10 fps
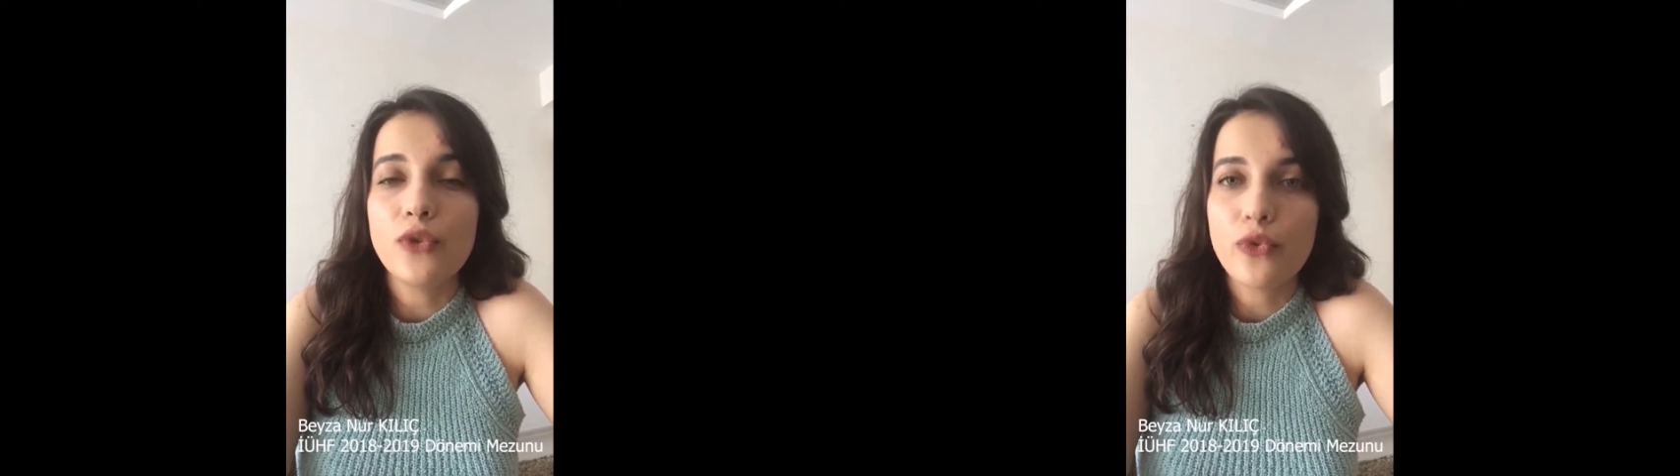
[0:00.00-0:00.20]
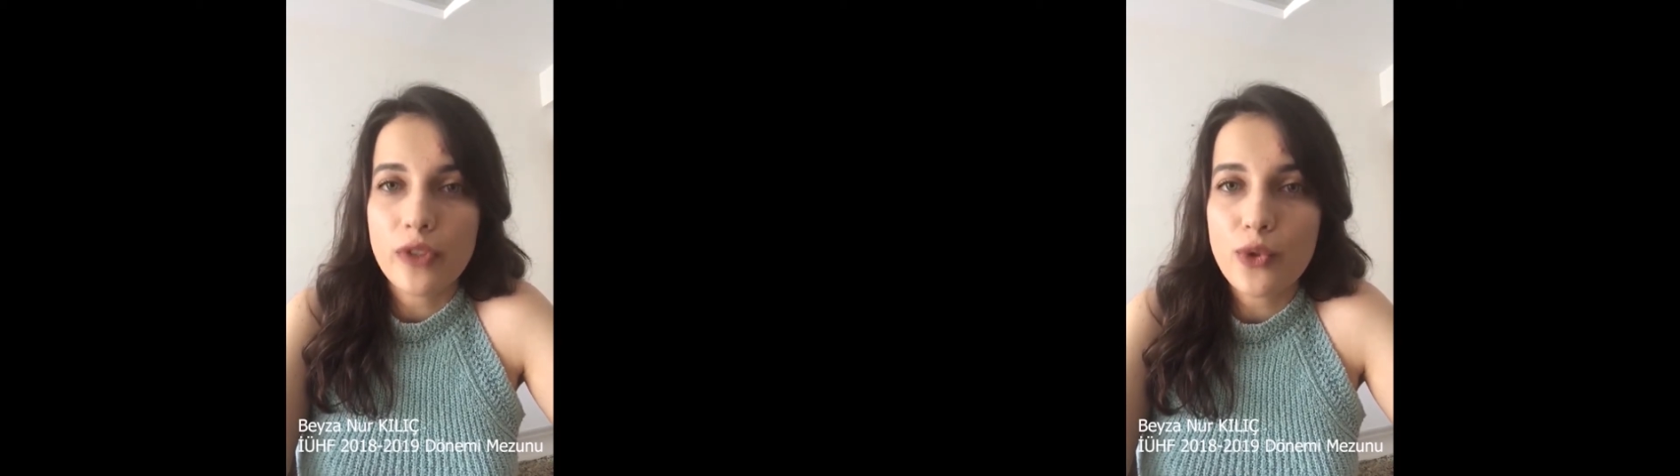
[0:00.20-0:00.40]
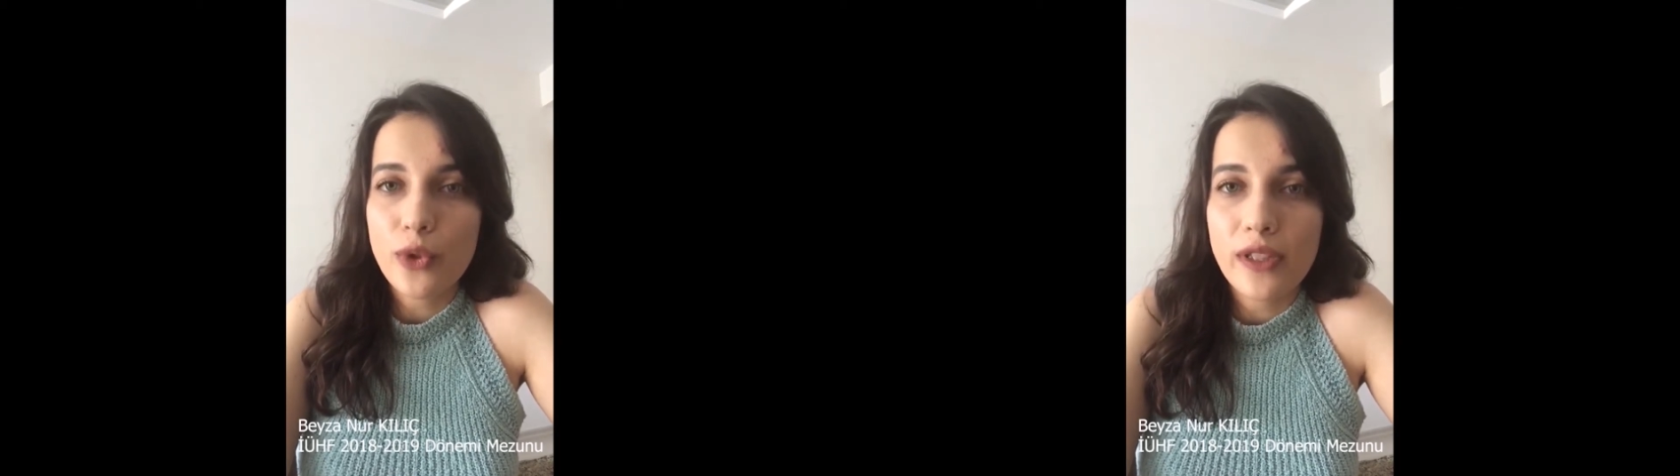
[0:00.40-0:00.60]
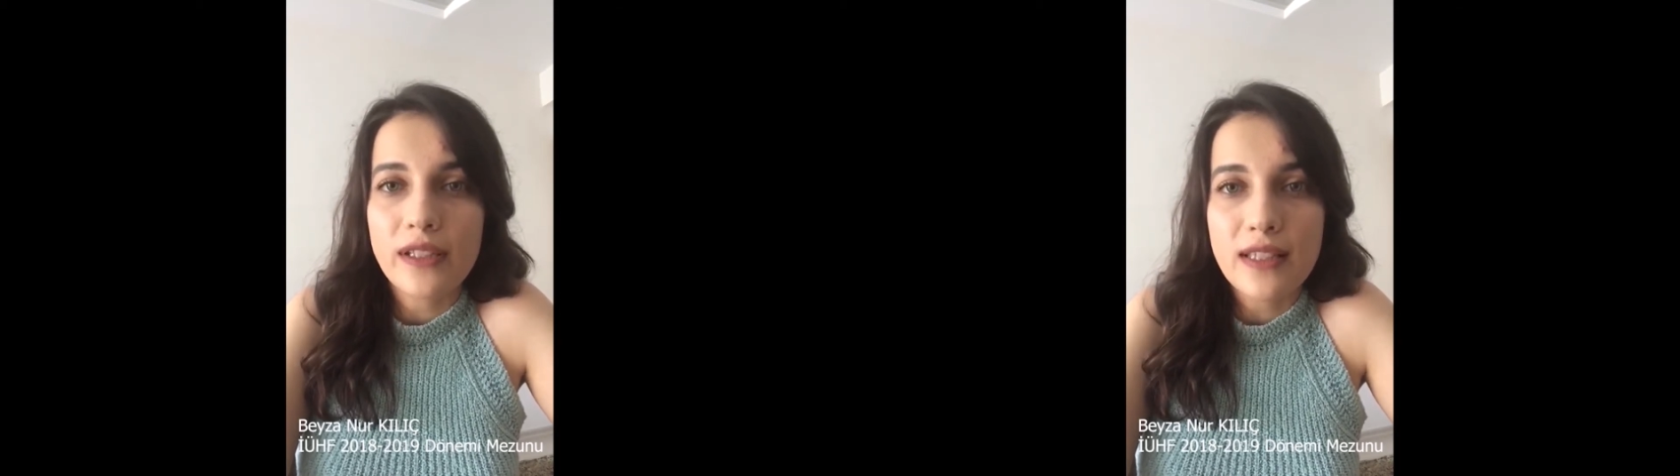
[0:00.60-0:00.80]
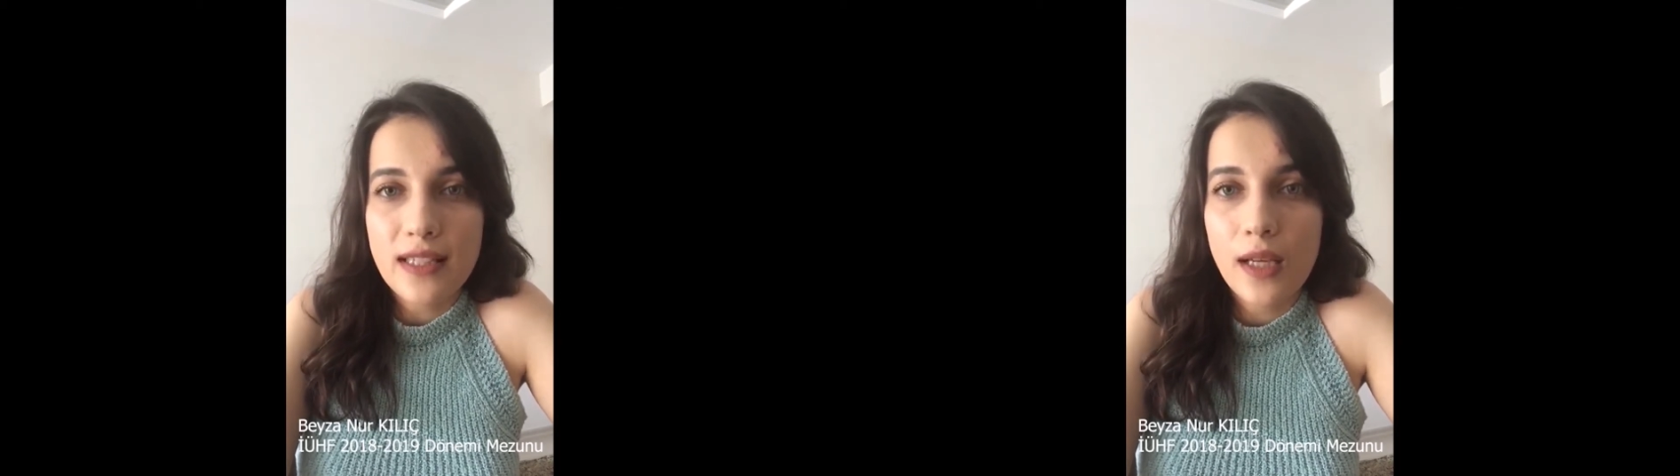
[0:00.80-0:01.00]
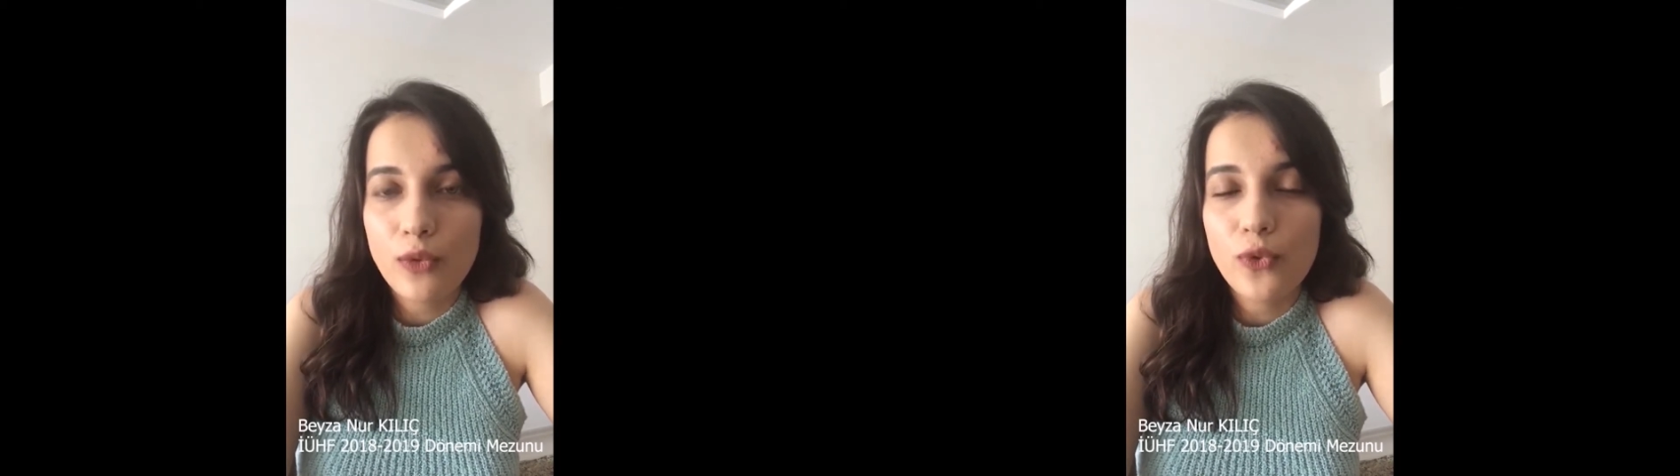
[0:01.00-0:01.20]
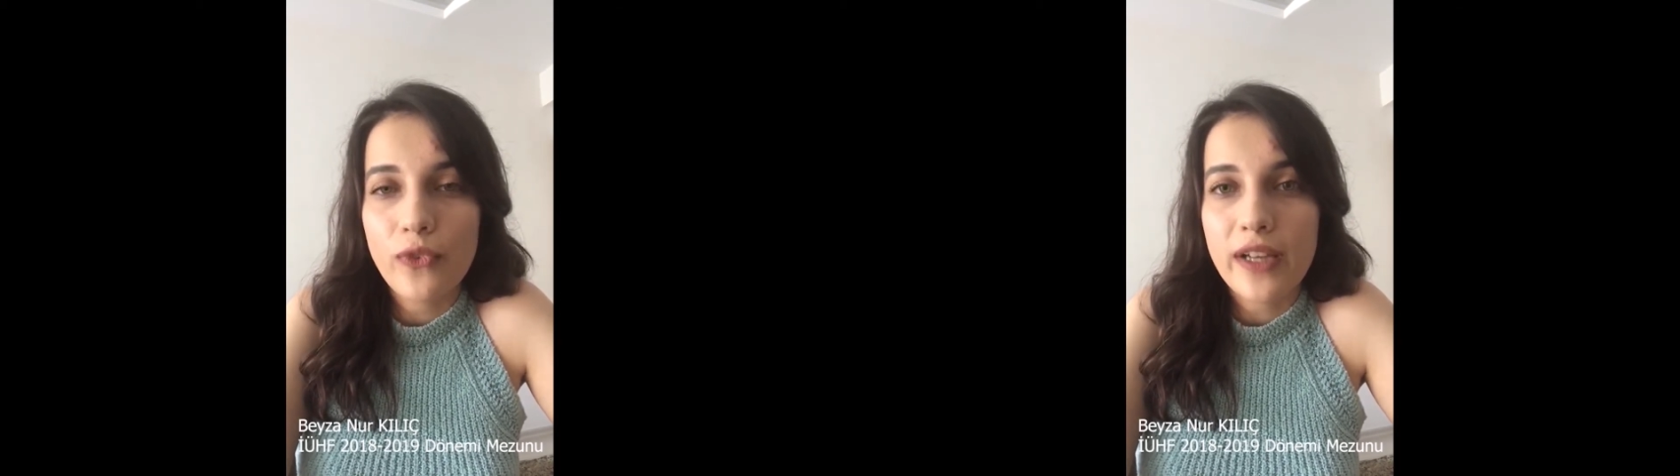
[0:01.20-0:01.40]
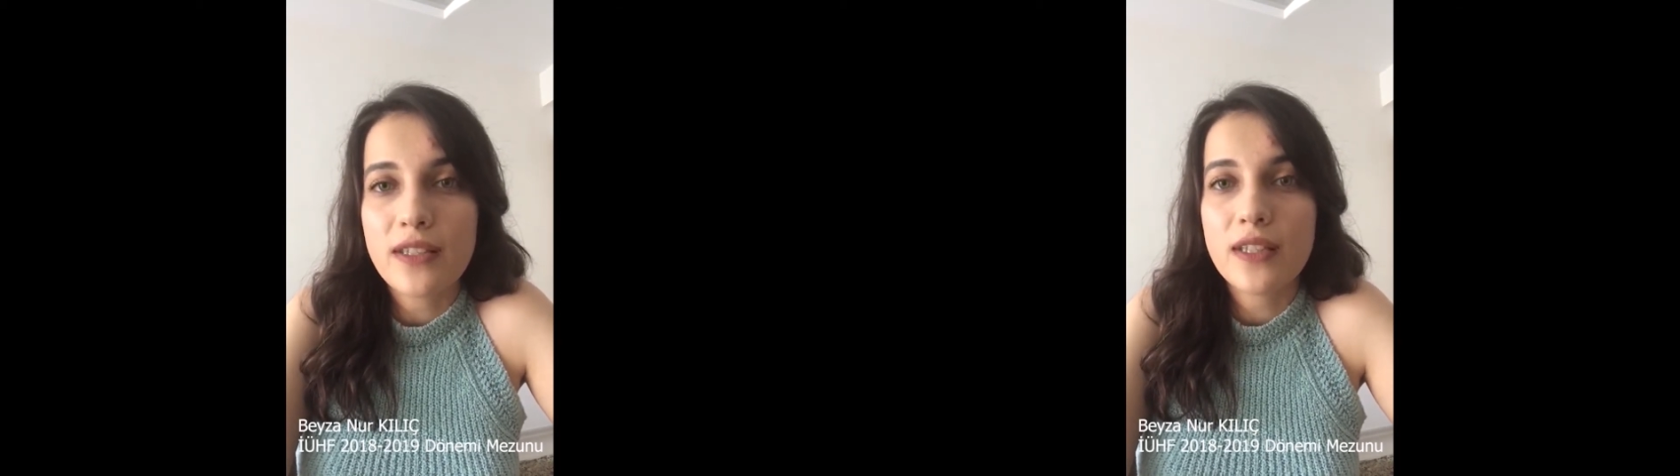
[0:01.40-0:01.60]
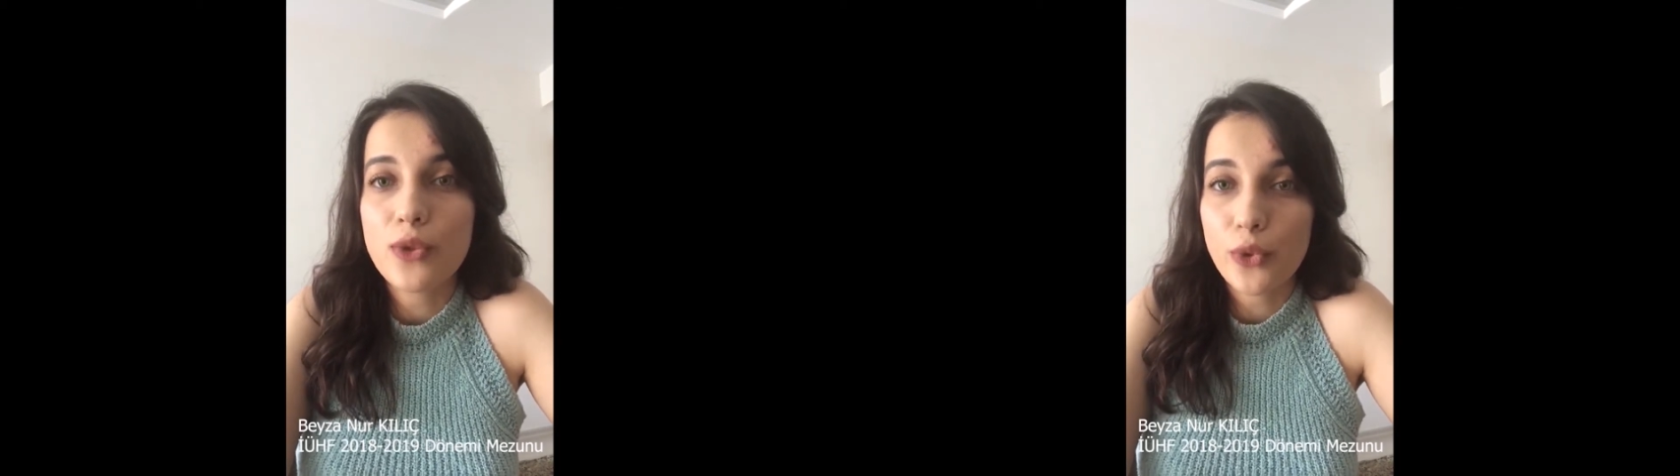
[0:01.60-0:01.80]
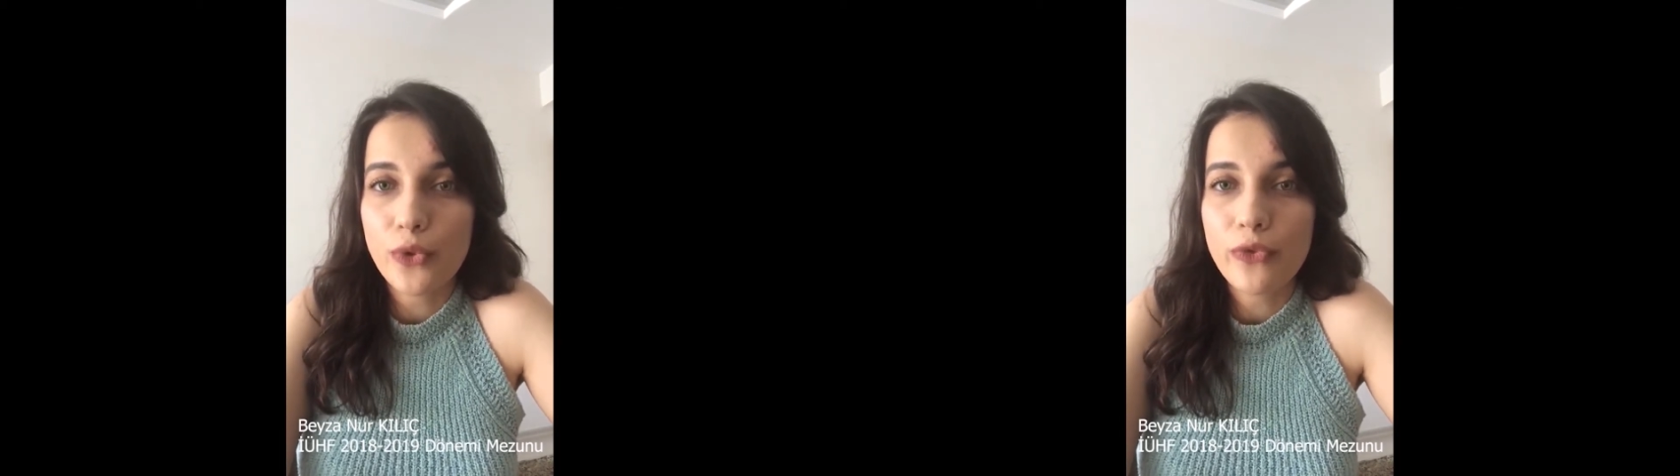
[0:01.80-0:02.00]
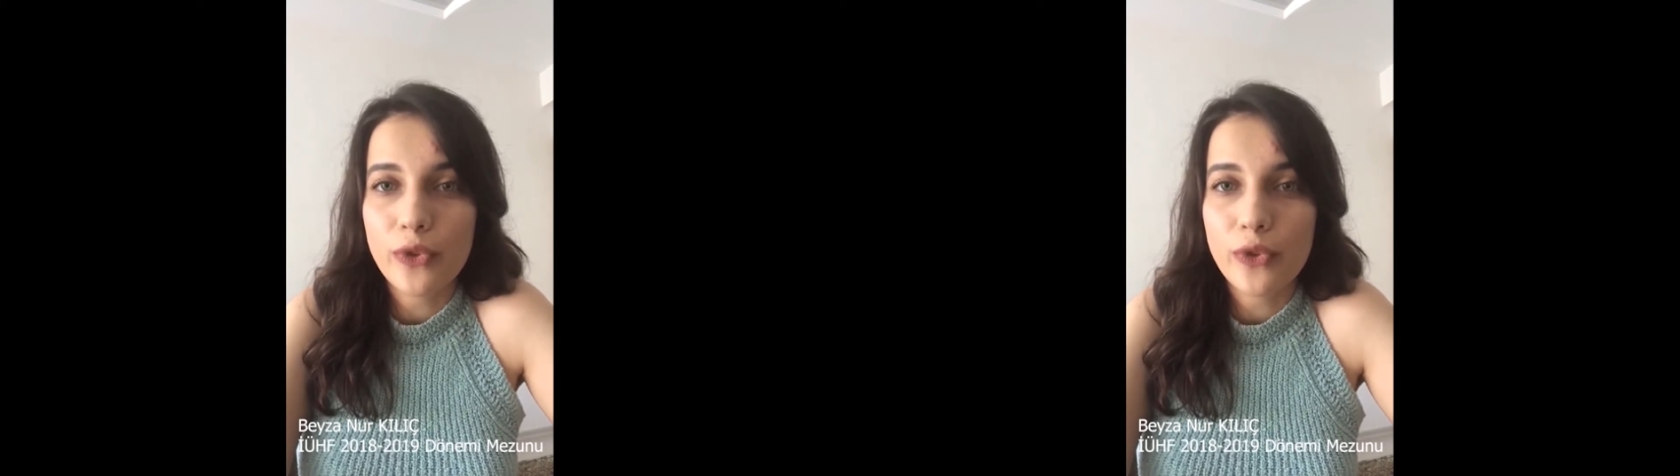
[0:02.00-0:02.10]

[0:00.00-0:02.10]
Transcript: yuvası olan İstanbul Üniversitesi Hukuk